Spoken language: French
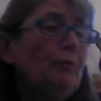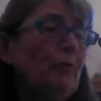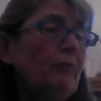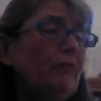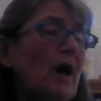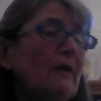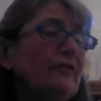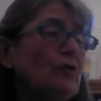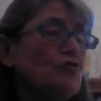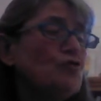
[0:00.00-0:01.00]
peux le voir,
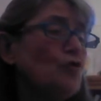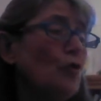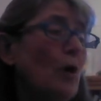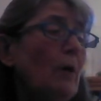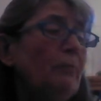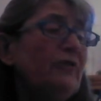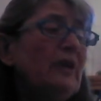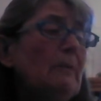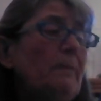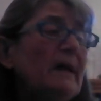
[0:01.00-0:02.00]
Sancho,
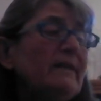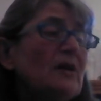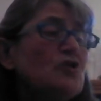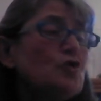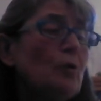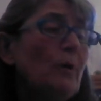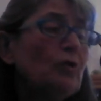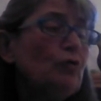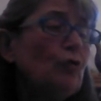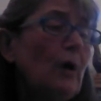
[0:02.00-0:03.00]
puisqu'il partage son
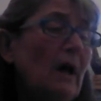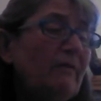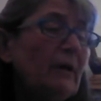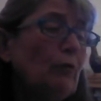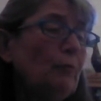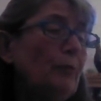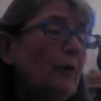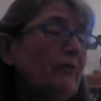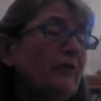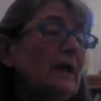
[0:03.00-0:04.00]
manteau avec le
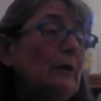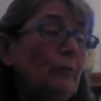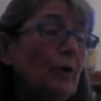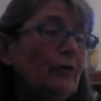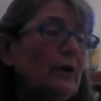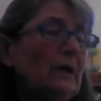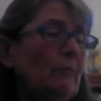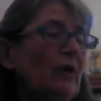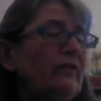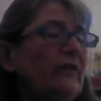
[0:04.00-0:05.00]
pauvre et lui en donne la
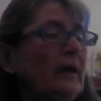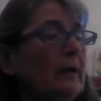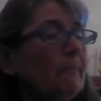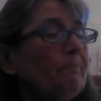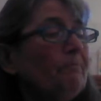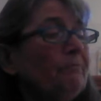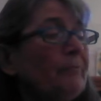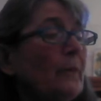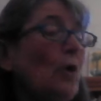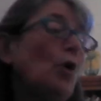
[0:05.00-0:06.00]
moitié.
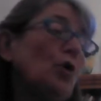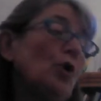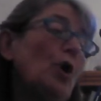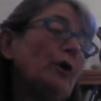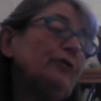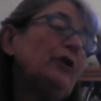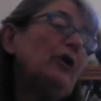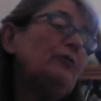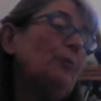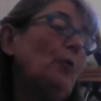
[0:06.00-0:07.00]
Encore
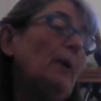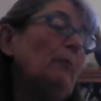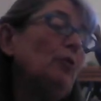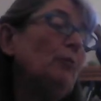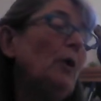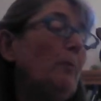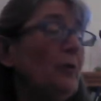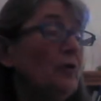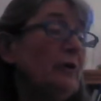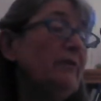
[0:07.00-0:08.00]
était-ce probablement
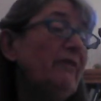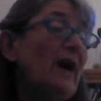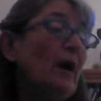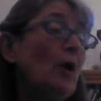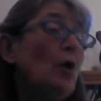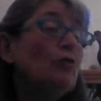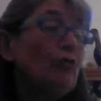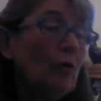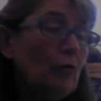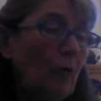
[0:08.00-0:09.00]
pendant l'hiver,
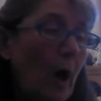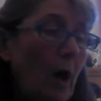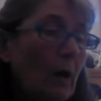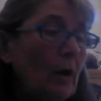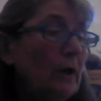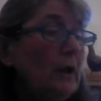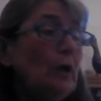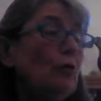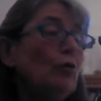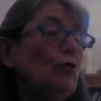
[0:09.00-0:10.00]
sans quoi
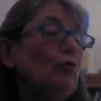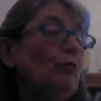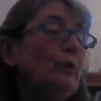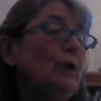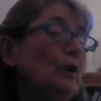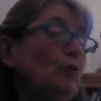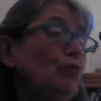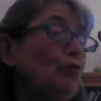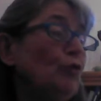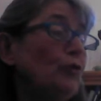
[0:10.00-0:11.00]
il le lui
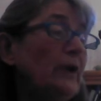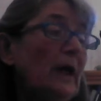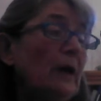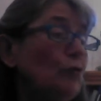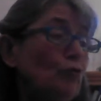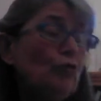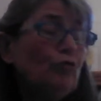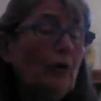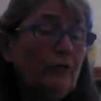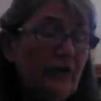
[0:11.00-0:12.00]
eût donné
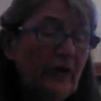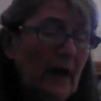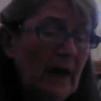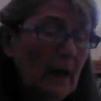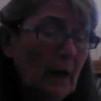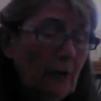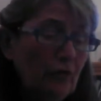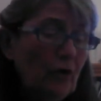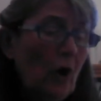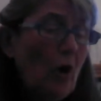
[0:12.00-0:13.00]
tout entier,
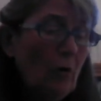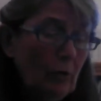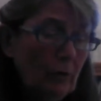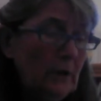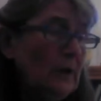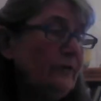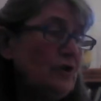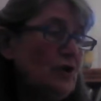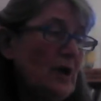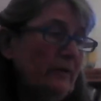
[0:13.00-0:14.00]
tant il
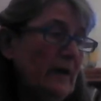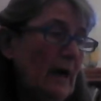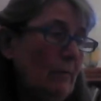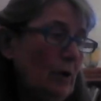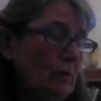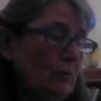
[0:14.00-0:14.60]
était charitable.